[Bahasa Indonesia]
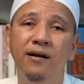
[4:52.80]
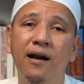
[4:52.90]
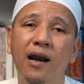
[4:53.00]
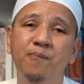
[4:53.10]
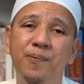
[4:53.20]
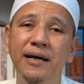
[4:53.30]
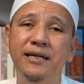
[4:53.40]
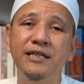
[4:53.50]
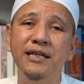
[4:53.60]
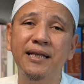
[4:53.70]
lebih
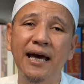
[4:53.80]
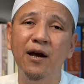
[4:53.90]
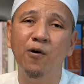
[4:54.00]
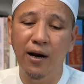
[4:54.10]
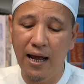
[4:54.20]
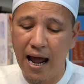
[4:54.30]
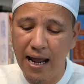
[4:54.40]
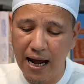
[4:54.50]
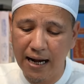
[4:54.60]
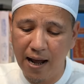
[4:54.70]
dicintai oleh
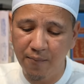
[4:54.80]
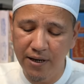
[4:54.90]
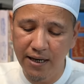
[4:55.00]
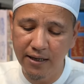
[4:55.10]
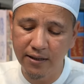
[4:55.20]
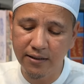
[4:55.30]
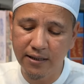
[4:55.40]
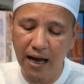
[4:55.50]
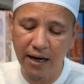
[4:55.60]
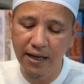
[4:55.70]
ayah kami
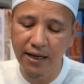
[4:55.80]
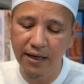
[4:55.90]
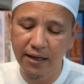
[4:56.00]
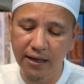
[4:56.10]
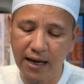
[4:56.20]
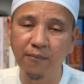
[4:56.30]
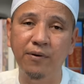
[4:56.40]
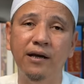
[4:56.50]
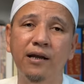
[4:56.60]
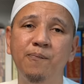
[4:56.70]
dari
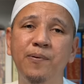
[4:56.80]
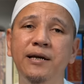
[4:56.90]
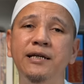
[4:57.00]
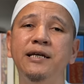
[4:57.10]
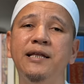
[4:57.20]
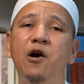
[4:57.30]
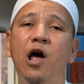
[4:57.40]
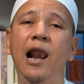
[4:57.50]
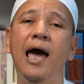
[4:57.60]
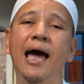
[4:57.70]
kami, lebih dicintai
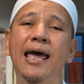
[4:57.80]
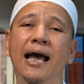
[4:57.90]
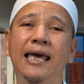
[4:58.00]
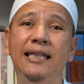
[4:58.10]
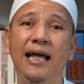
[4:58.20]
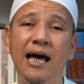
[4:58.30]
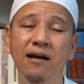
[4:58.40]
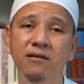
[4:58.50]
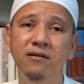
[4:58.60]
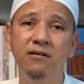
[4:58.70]
oleh ayah kita
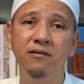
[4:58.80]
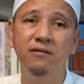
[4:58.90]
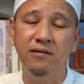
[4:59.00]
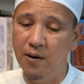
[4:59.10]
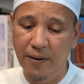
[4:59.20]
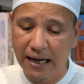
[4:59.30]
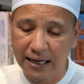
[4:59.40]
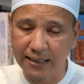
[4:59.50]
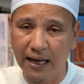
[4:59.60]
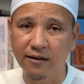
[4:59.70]
daripada
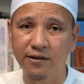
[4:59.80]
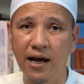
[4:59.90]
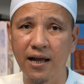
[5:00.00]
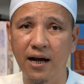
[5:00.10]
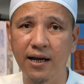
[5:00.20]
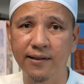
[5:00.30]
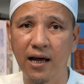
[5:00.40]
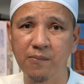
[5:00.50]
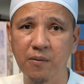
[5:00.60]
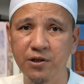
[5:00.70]
kita. Jadi ayah
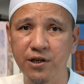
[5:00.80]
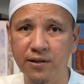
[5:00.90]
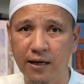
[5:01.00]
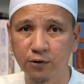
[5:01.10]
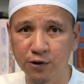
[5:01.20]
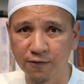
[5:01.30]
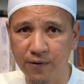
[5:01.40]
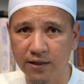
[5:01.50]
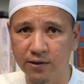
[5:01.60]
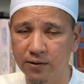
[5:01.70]
kita lebih mencintai Yusuf
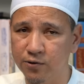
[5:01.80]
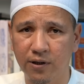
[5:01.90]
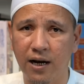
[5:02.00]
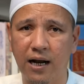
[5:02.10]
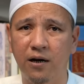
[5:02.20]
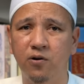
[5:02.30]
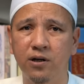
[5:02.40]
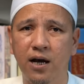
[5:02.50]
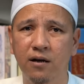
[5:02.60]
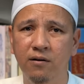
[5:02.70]
dan saudara
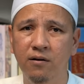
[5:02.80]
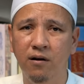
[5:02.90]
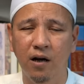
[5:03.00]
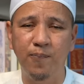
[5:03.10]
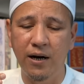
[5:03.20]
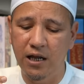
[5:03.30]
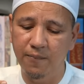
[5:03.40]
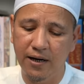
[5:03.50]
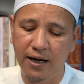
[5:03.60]
kandungnya lebih daripada